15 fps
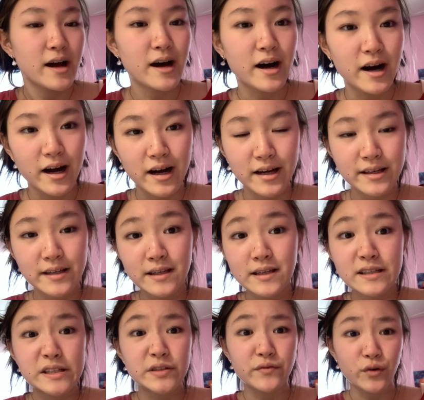А, и
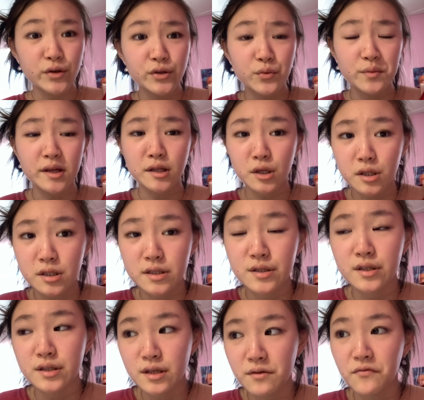сегодня у меня, так
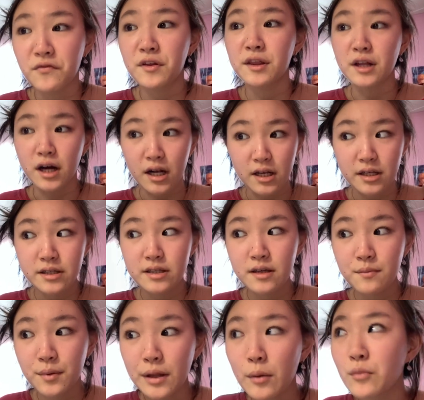сказать, финальный
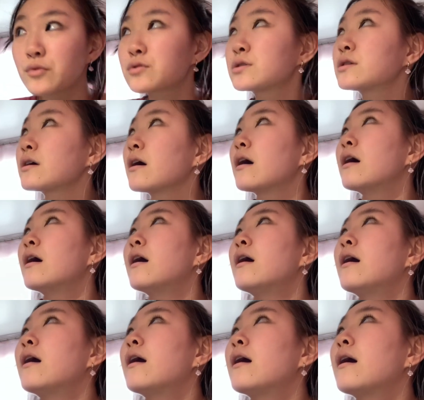день, потому что
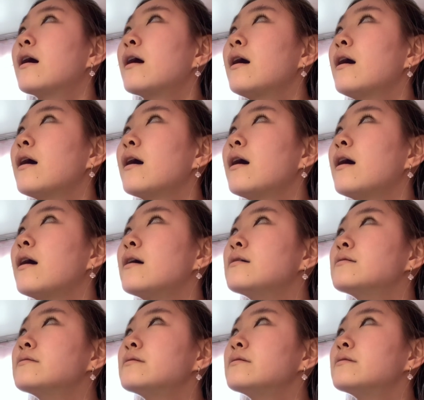а,
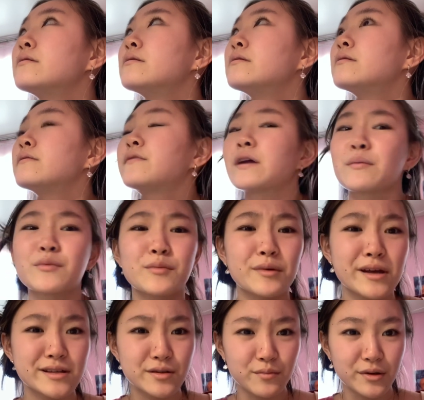времени у
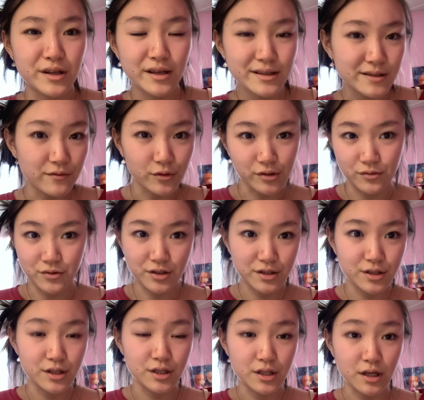меня особо нет. Сегодня уже
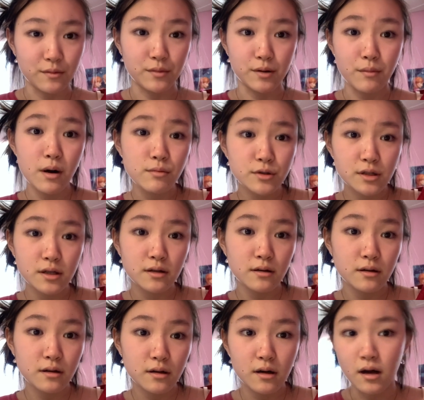день рождения моей бабушки,
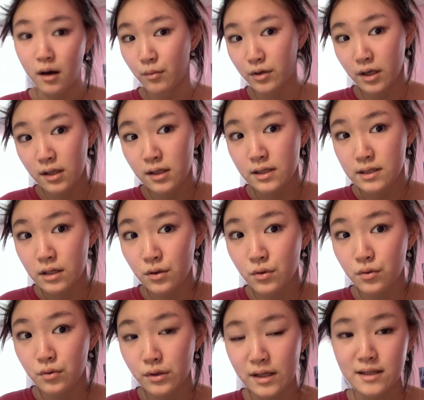а букет я
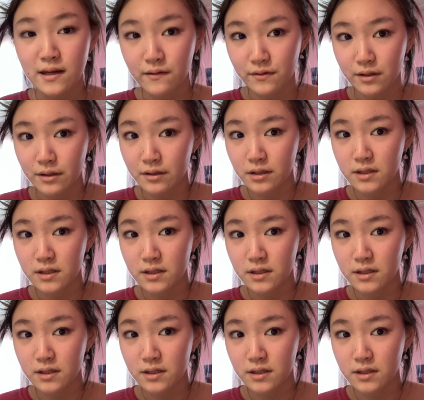делаю на завтра.